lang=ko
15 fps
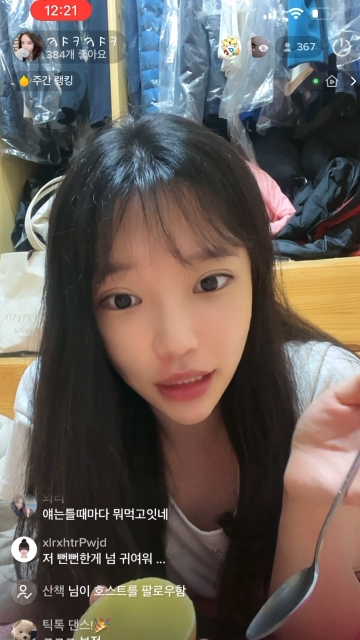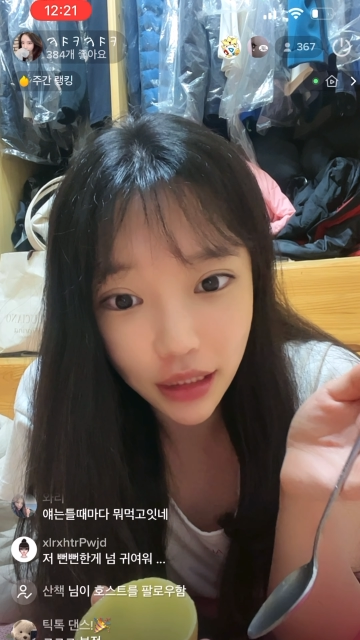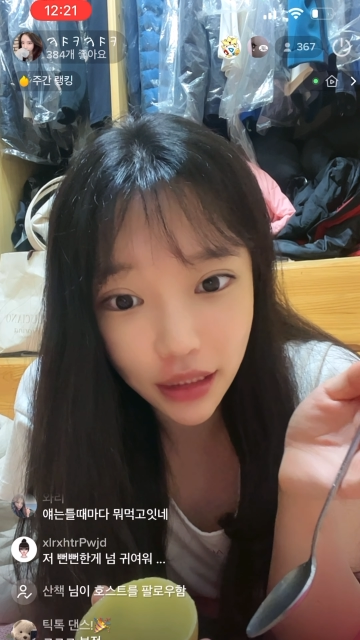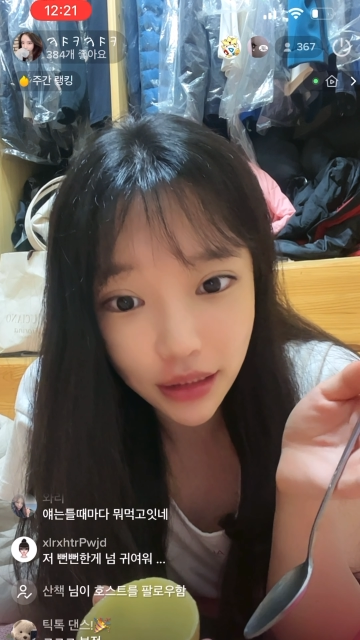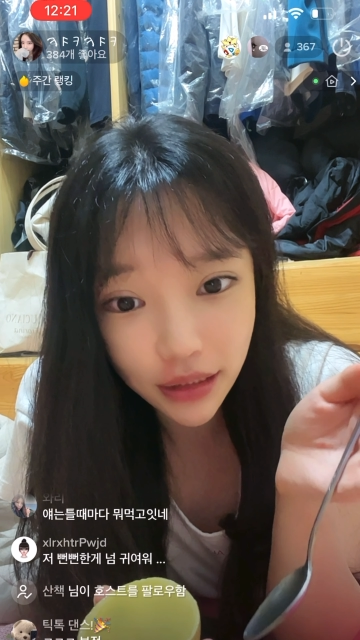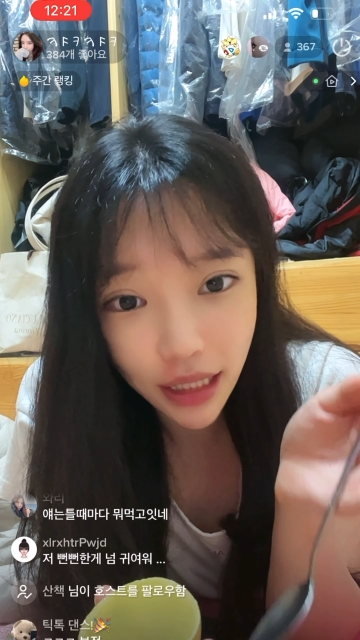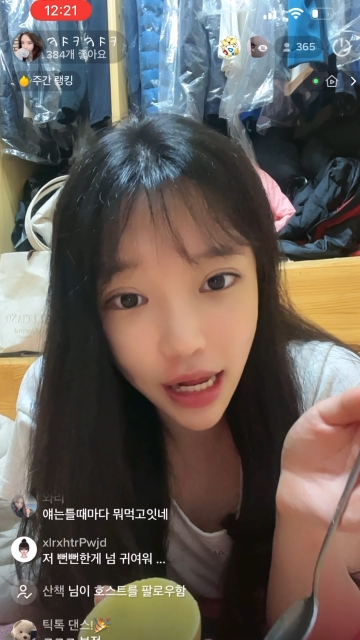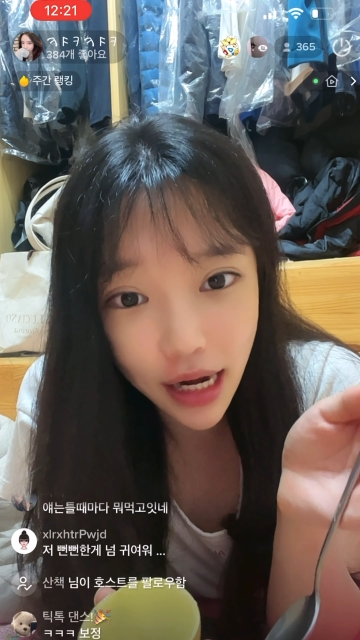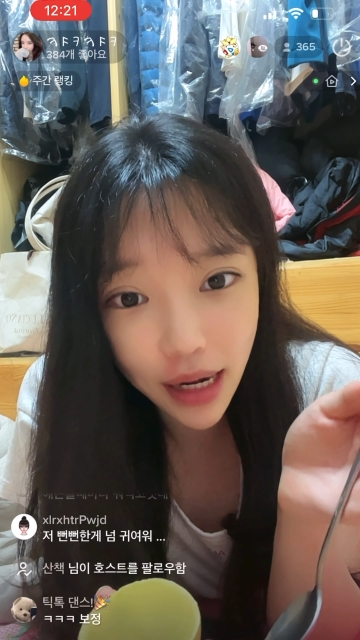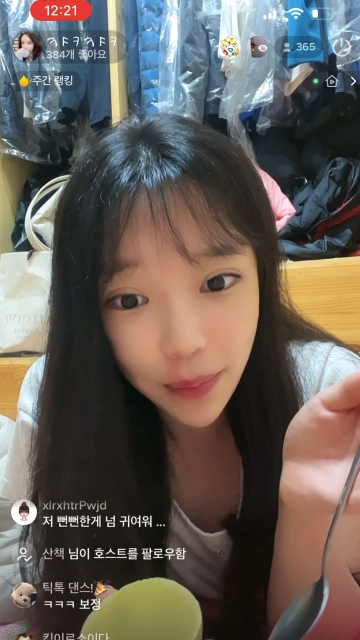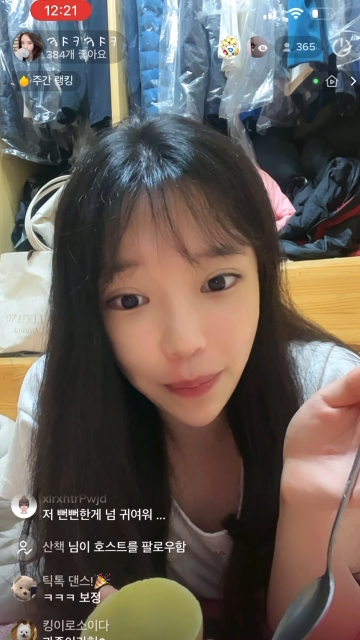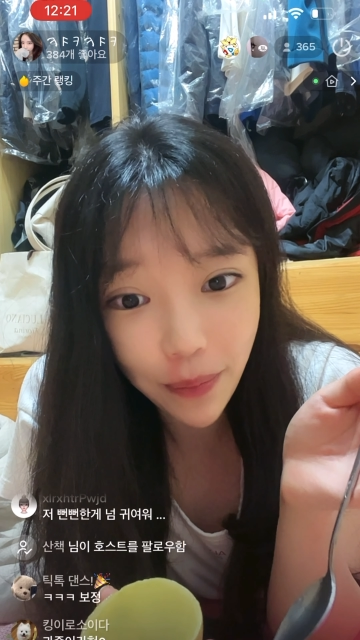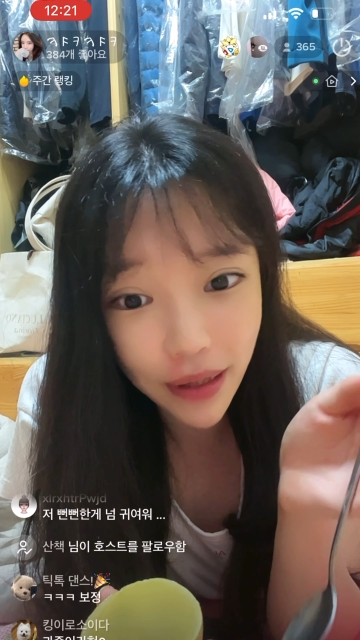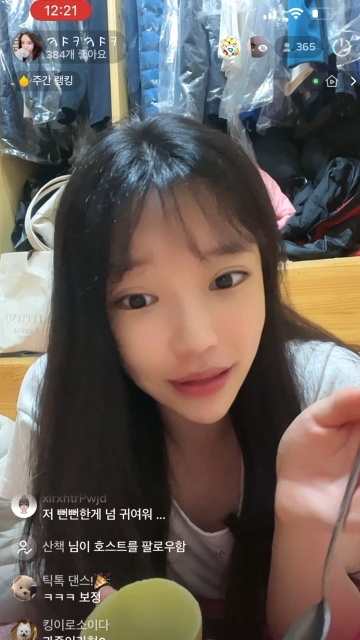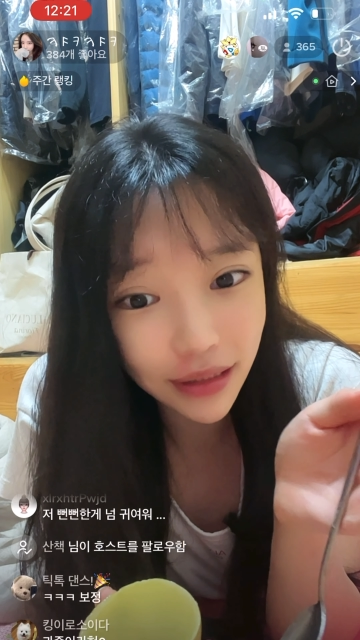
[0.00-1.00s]
살
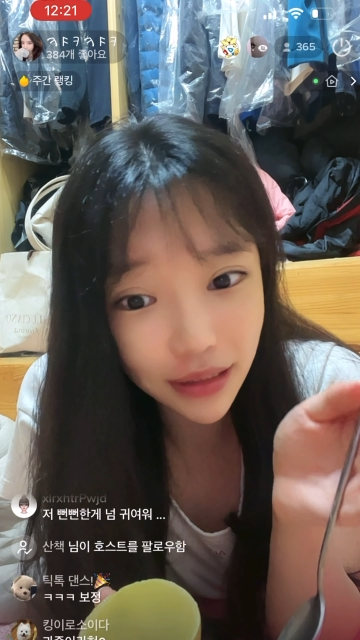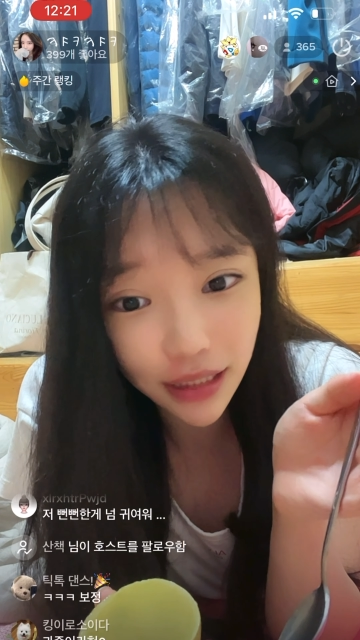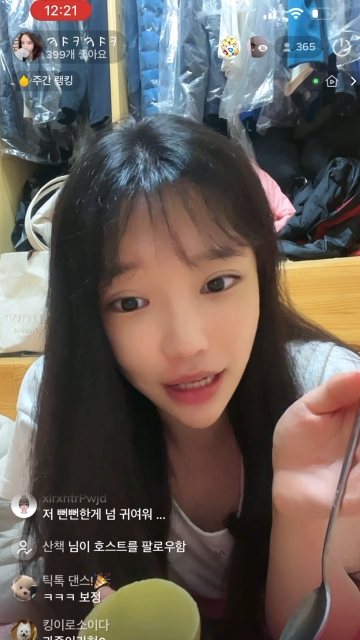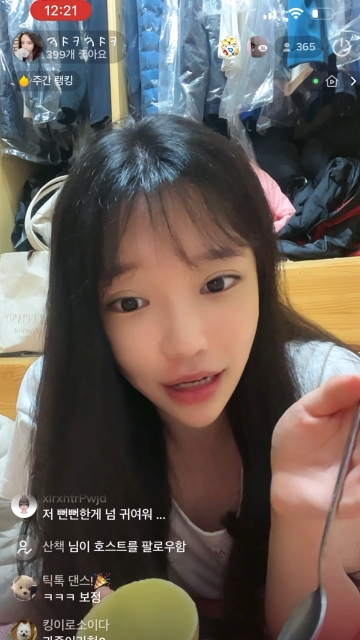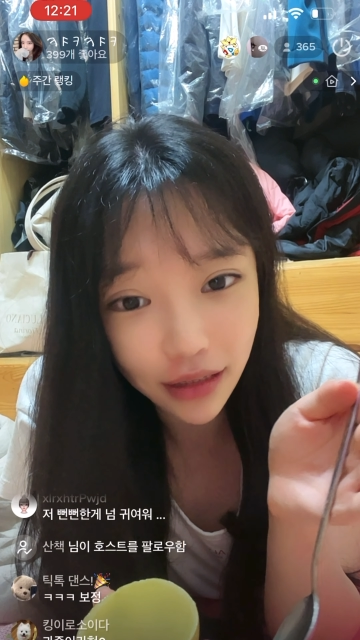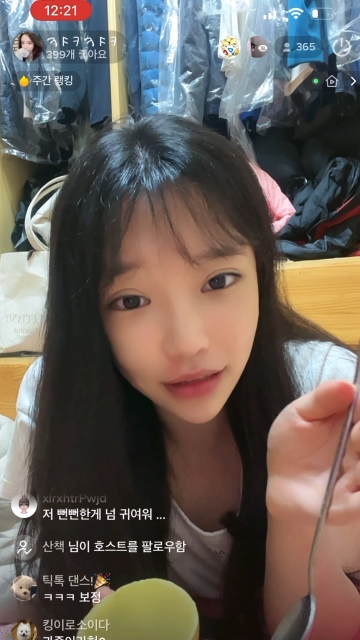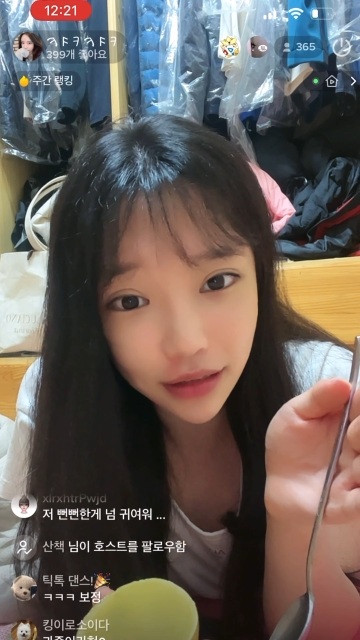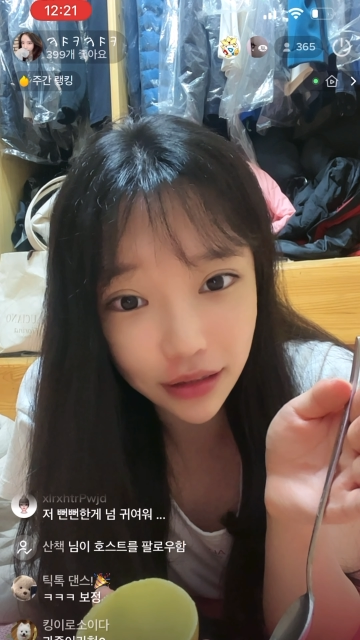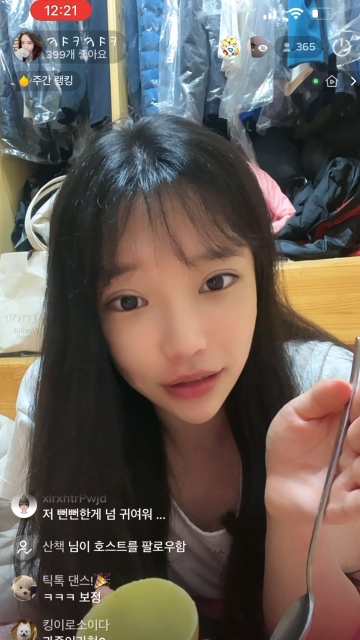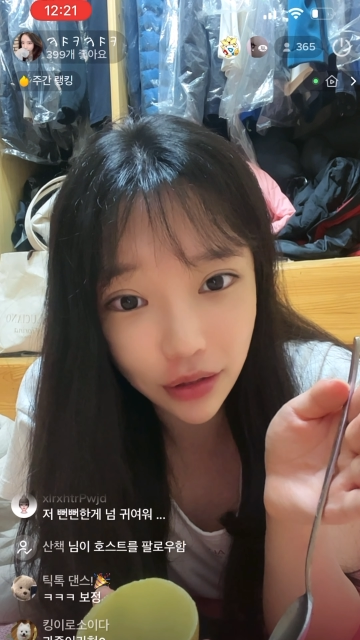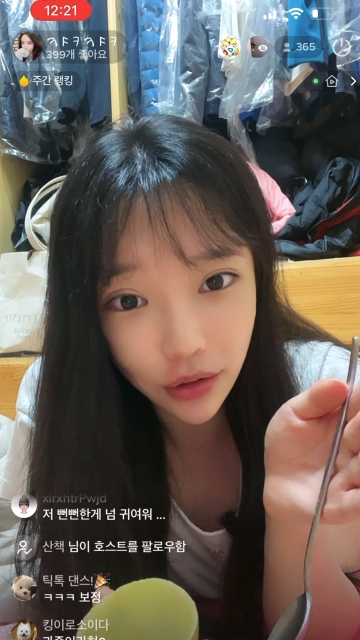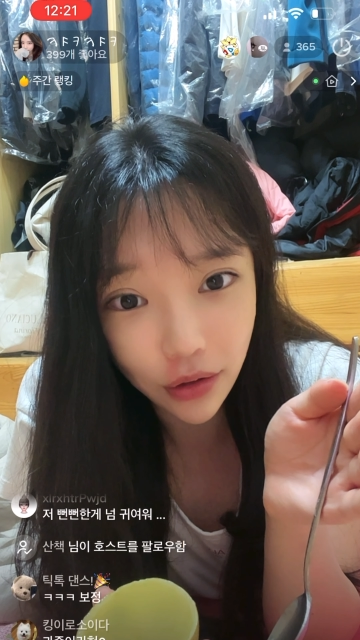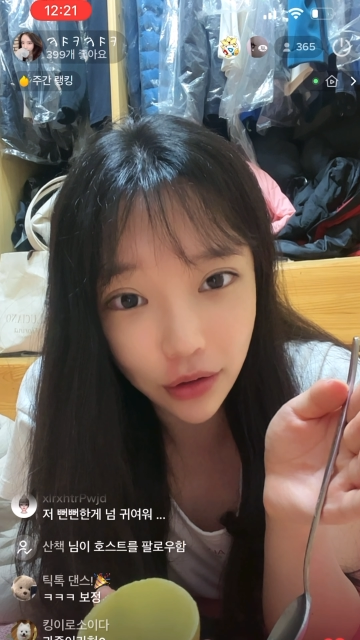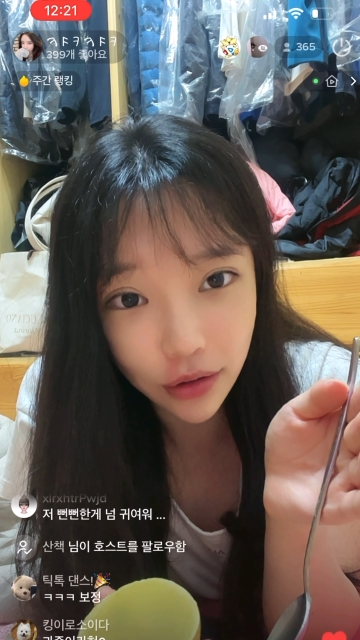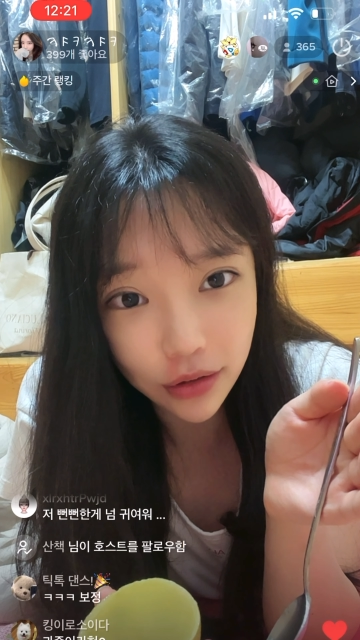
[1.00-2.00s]
빠지지 않았어요.